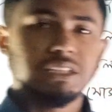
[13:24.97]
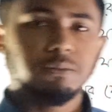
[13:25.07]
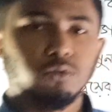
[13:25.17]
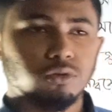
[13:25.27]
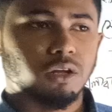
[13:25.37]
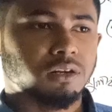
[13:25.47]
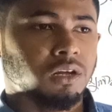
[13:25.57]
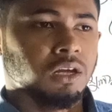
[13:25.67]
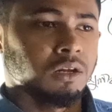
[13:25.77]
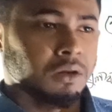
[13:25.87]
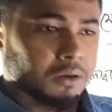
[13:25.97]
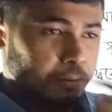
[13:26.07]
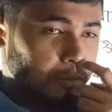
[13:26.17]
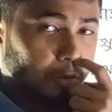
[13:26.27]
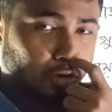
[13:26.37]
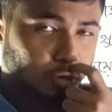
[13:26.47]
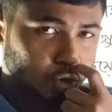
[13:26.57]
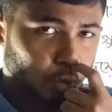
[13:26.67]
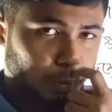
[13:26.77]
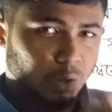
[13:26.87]
যে মূলদয়ের নতুন
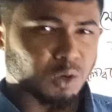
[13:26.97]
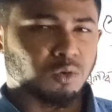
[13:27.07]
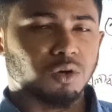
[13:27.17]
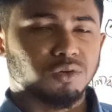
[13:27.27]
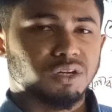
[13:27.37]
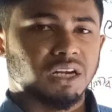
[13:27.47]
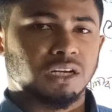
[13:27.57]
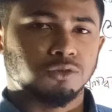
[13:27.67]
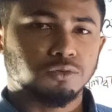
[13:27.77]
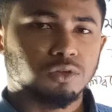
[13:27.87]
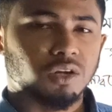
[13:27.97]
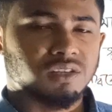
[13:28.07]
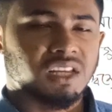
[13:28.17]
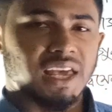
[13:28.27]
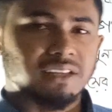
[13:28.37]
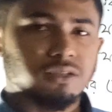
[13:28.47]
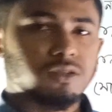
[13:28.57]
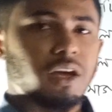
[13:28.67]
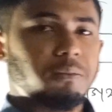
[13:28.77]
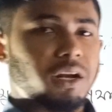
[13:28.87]
সমীকরণ গঠনের একটা সূত্র রয়েছে এক্স
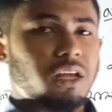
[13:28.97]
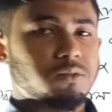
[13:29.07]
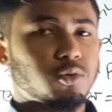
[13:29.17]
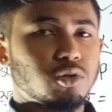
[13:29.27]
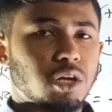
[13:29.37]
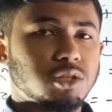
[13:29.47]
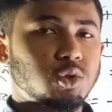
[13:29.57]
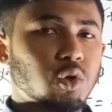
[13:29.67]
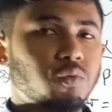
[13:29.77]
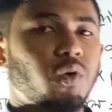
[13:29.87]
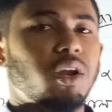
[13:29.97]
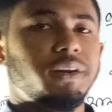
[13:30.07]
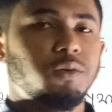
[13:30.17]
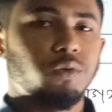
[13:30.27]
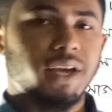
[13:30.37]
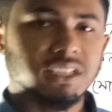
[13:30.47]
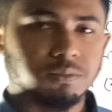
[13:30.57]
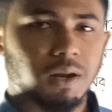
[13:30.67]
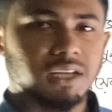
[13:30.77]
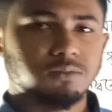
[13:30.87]
স্কোয়ার মাইনাস মূলদার যোগফল ইন্টু এক্স
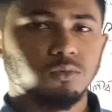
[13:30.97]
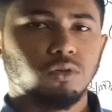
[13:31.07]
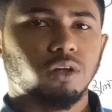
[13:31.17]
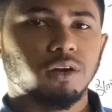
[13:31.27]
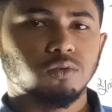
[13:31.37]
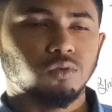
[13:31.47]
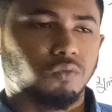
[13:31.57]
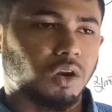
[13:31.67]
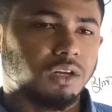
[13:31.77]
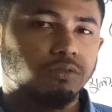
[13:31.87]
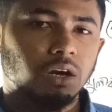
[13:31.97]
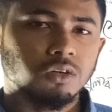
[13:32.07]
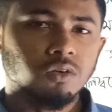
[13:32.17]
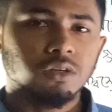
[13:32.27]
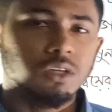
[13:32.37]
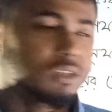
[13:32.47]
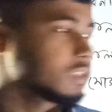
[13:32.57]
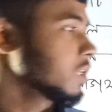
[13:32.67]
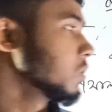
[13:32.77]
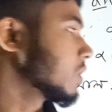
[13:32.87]
প্লাস মূলদার গুণফল ইকুয়াল টু
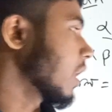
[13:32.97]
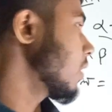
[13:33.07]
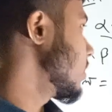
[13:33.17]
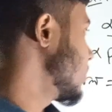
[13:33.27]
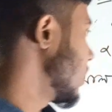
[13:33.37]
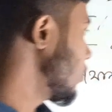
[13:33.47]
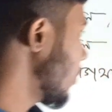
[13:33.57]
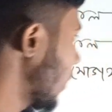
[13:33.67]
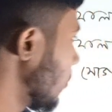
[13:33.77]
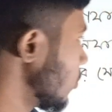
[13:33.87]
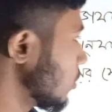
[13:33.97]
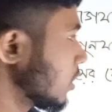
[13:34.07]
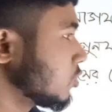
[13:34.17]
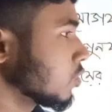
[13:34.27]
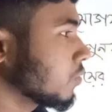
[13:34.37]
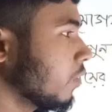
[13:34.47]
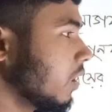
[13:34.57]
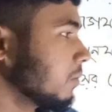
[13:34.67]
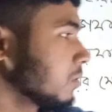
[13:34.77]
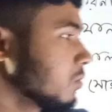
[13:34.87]
জিরো তাহলে যেহেতু আমরা মূলদার যোগফল
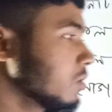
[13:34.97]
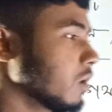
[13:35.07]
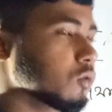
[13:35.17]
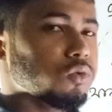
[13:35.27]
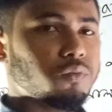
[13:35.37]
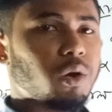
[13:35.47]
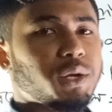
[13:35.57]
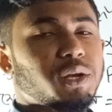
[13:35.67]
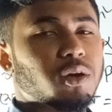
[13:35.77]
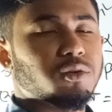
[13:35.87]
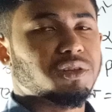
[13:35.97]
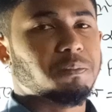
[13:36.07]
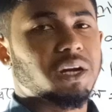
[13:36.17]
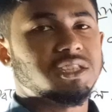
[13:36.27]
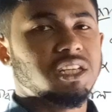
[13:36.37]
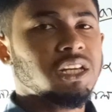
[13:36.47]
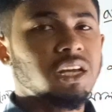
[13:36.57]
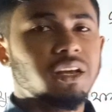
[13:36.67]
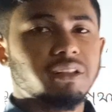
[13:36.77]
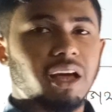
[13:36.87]
এবং মূলদার গুণফল নির্ণয় করতে পারছি
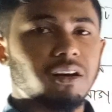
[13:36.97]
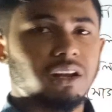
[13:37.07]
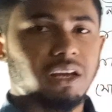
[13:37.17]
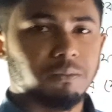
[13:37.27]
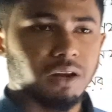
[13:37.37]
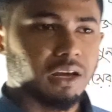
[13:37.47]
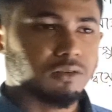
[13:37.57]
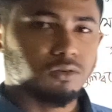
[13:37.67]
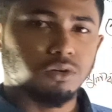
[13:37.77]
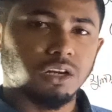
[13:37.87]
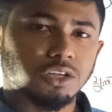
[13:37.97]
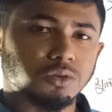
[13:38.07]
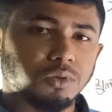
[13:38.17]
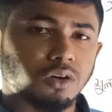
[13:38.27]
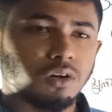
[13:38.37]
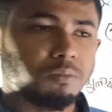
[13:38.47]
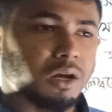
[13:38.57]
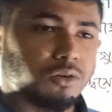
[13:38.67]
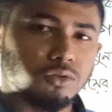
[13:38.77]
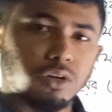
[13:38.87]
তাহলে আমরা এখন নির্ণয় সমীকরণ
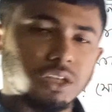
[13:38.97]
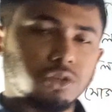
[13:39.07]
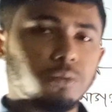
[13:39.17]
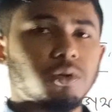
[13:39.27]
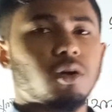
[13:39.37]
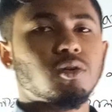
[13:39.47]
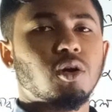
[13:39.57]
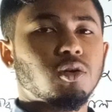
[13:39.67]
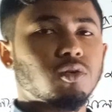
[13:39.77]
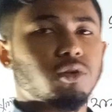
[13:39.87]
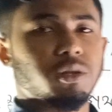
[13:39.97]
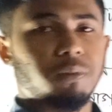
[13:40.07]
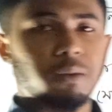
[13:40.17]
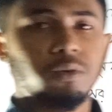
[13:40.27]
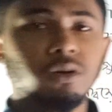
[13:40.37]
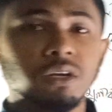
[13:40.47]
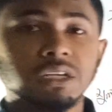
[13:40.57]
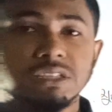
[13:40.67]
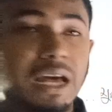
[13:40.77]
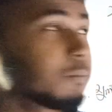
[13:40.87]
বা নতুন একটা সমীকরণ গঠন করতে পারবো
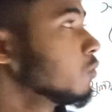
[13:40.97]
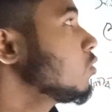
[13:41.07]
যার মূল